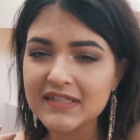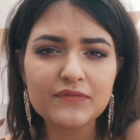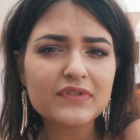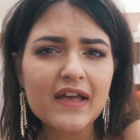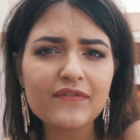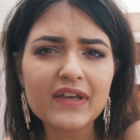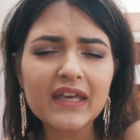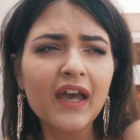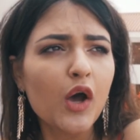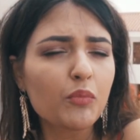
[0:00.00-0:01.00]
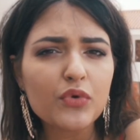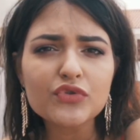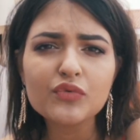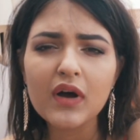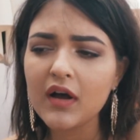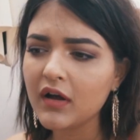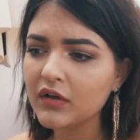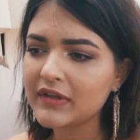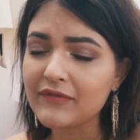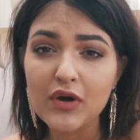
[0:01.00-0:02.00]
Si vous avez
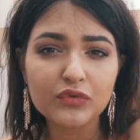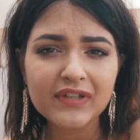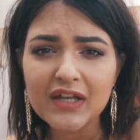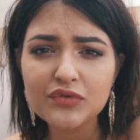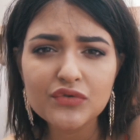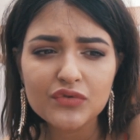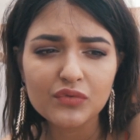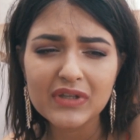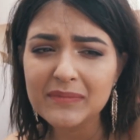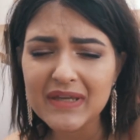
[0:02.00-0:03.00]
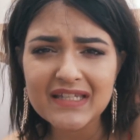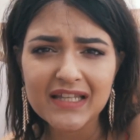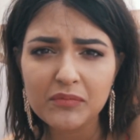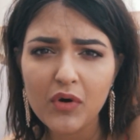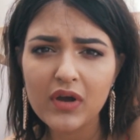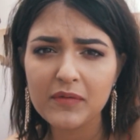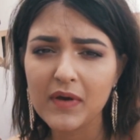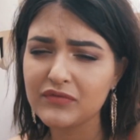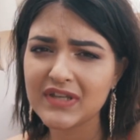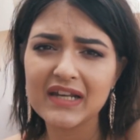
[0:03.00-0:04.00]
besoin d'avoir une traduction immédiatement, et eh
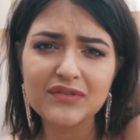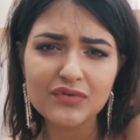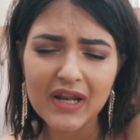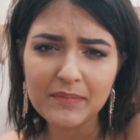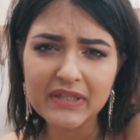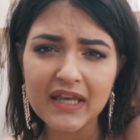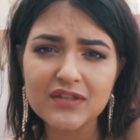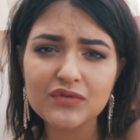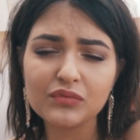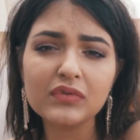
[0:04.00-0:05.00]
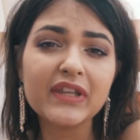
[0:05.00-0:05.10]
bien vous allez sur l'application.